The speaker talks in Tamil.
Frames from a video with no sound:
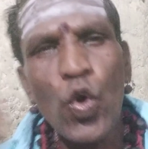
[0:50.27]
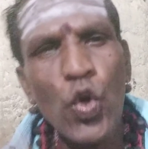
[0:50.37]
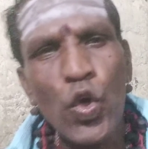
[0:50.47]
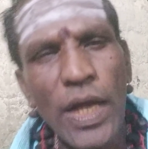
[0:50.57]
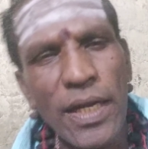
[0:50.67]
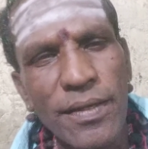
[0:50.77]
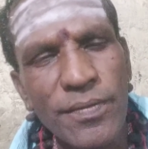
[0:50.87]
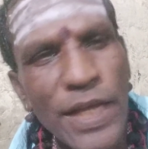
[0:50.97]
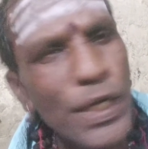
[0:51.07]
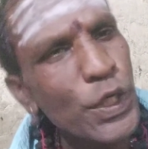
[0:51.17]
கொள்ளுங்கள்
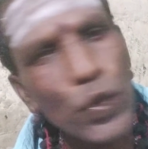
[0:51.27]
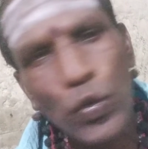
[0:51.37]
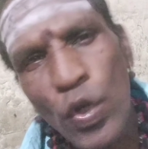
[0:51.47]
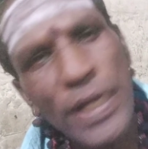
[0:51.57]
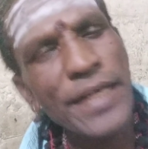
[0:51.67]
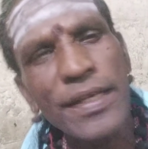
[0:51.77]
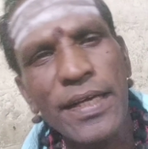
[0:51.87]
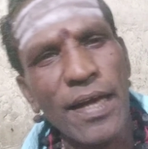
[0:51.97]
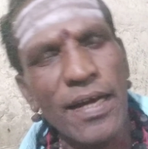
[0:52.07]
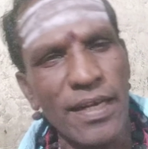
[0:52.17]
என்று சொல்லி
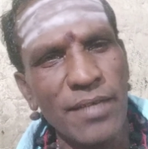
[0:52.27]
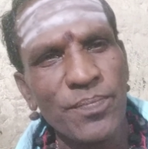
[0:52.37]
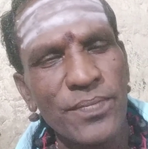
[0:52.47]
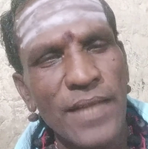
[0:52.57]
இருக்கிறார்கள்